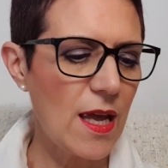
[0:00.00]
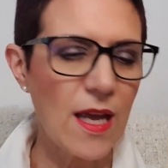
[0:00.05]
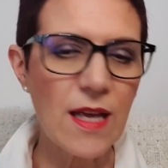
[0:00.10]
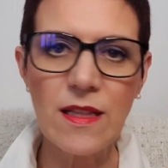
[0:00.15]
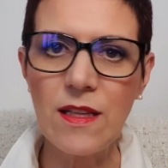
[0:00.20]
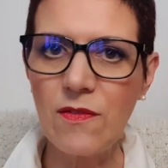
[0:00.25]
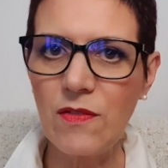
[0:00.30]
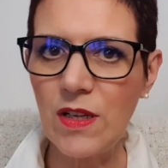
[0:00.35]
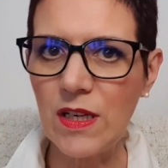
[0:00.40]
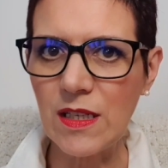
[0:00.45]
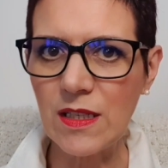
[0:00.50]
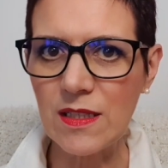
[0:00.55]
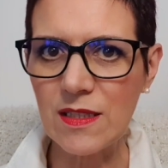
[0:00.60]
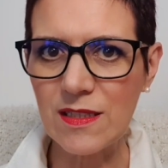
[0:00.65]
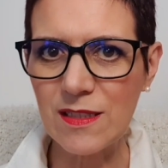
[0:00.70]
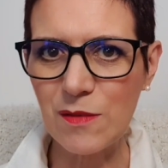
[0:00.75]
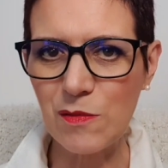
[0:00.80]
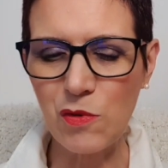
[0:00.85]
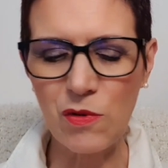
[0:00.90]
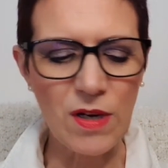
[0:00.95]
Ed è
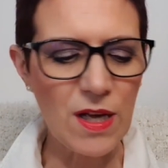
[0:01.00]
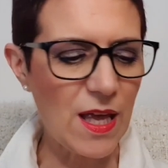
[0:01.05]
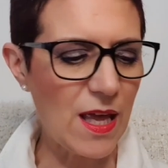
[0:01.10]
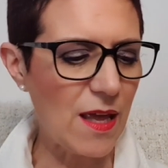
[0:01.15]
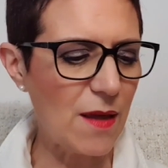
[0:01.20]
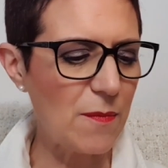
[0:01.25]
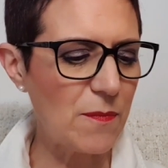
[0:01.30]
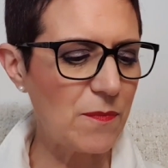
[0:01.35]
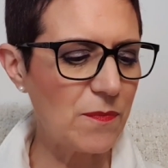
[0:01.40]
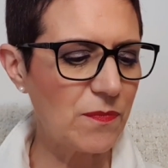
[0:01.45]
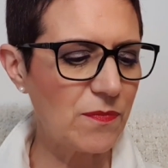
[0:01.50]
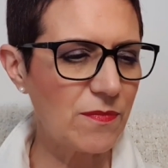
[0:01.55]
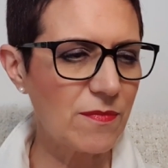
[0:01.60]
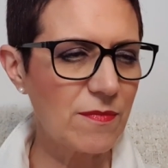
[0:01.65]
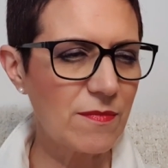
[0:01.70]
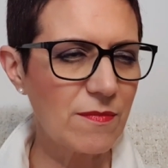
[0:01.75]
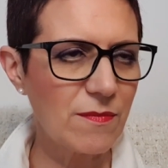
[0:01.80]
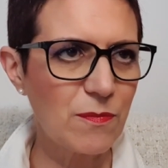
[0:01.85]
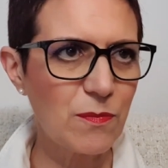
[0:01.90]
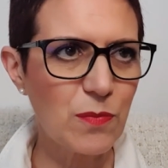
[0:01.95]
verissimo, è
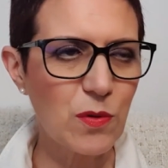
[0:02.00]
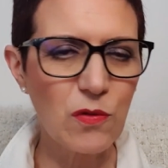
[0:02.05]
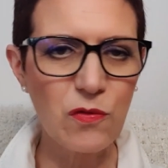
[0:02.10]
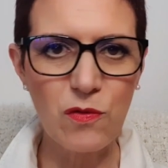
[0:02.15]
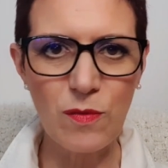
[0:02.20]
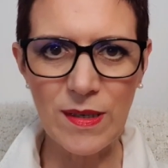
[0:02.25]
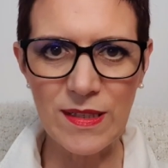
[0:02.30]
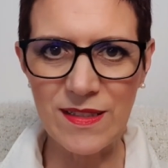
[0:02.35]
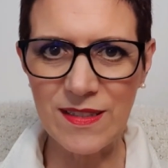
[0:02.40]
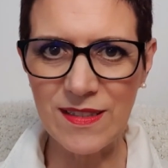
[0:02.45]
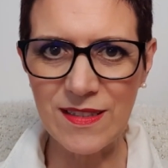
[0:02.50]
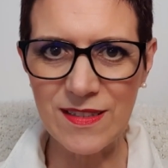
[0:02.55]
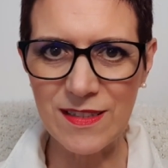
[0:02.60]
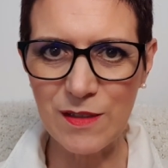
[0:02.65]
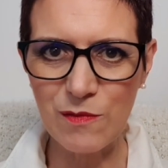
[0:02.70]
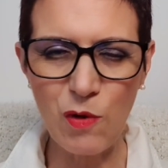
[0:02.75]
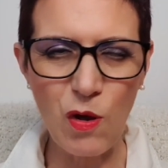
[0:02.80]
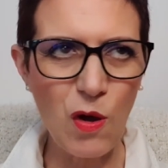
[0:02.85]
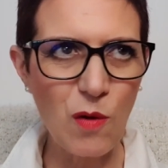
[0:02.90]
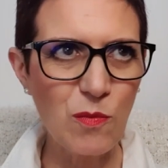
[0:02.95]

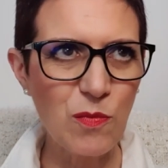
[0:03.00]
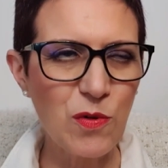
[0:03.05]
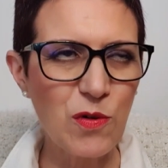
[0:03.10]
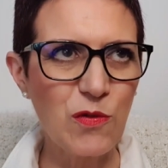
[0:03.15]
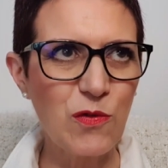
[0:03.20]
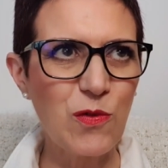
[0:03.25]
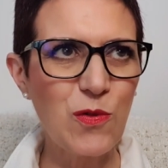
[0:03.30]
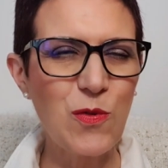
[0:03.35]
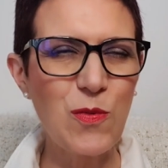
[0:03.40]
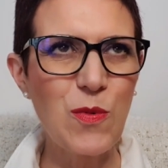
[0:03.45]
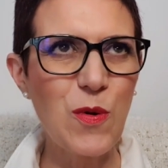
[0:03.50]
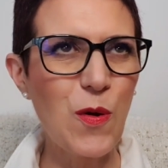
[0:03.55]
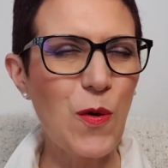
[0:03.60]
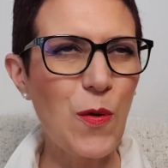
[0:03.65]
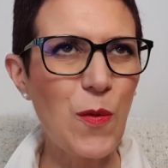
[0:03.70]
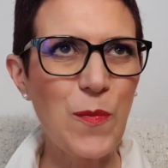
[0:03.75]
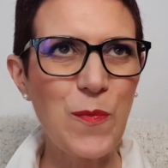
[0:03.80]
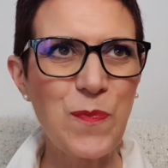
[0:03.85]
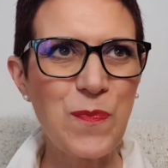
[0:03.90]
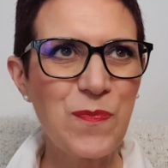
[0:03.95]
profumatissimo, ha un
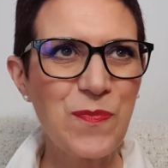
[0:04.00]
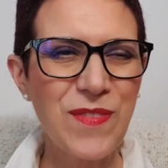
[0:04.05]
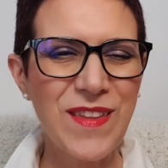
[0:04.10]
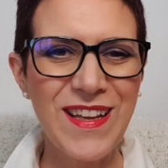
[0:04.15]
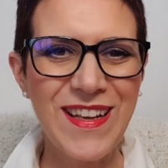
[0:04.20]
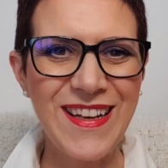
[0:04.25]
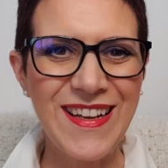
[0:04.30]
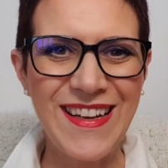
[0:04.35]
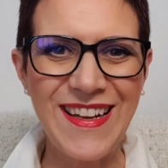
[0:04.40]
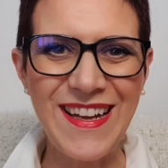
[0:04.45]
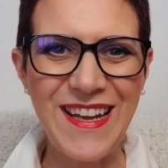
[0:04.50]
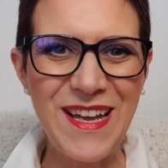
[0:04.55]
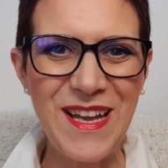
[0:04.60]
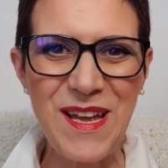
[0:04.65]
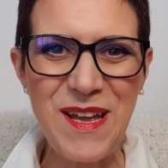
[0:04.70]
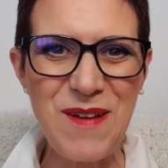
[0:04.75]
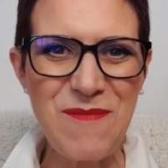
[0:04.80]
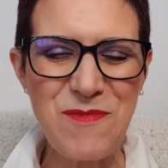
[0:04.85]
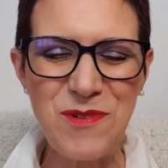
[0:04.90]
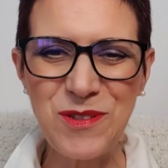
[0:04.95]
profumo
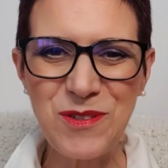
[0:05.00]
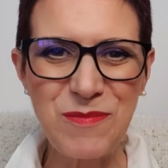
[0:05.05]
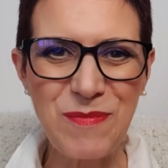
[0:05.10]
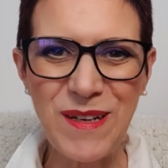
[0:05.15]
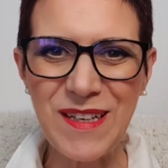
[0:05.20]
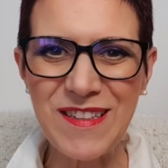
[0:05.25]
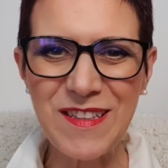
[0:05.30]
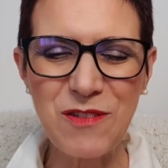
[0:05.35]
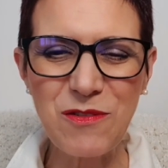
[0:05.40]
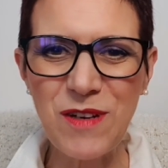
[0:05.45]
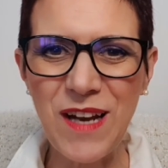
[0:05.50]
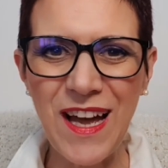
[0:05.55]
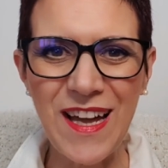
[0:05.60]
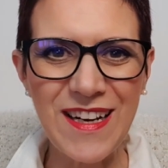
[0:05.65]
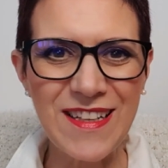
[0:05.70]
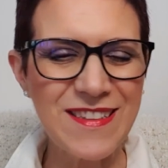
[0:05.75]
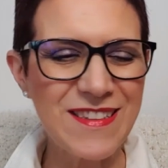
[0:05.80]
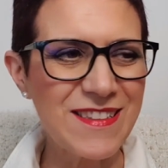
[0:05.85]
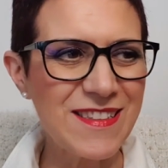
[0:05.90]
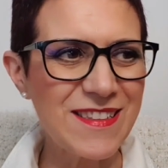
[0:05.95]
eh, molto
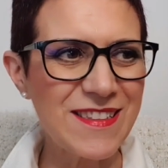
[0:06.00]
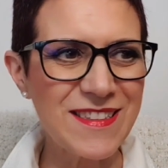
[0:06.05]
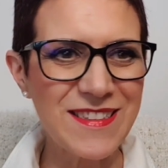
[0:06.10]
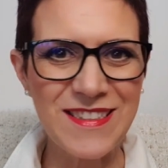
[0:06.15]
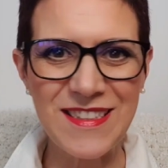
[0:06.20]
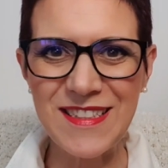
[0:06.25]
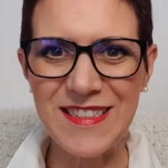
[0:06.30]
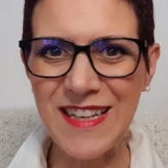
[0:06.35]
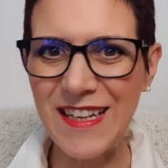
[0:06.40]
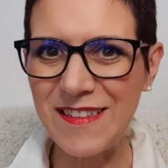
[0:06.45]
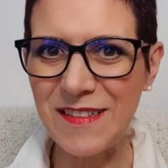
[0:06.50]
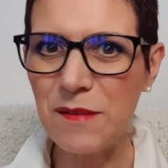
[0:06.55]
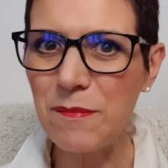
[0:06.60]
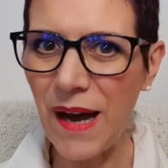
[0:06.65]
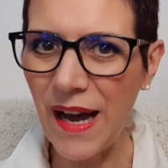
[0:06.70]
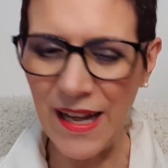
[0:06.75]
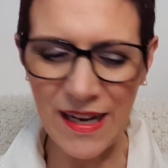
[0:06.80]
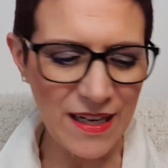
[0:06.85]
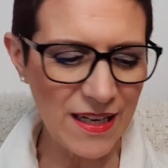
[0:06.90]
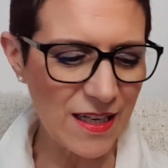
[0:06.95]
particolare, si sa di
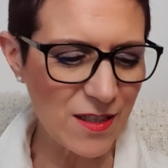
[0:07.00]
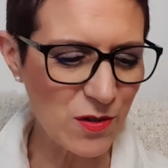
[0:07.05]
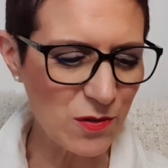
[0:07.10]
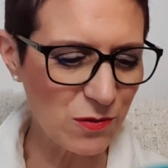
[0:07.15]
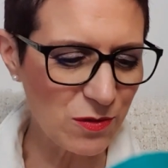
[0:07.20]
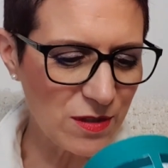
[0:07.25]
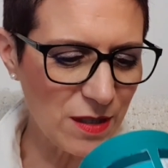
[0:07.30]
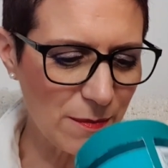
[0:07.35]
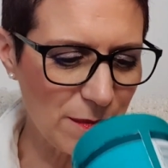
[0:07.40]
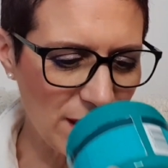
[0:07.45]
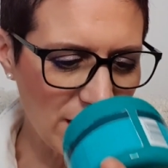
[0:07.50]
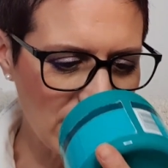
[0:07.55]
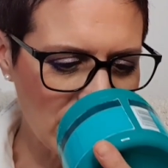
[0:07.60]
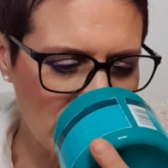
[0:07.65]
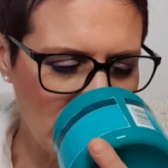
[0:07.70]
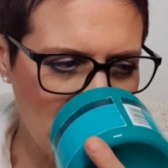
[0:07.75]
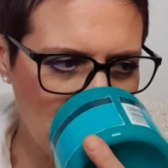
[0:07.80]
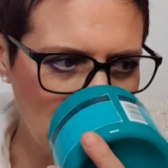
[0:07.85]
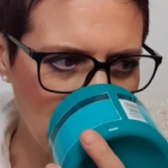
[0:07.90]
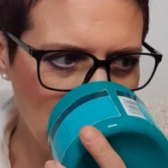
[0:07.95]
mare
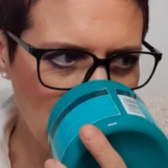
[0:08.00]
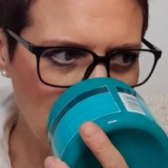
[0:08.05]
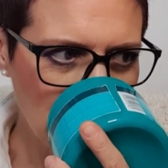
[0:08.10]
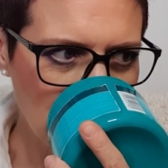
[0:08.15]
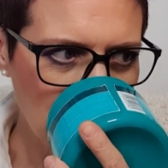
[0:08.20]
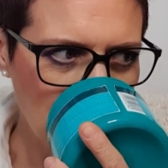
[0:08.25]
assolutamente.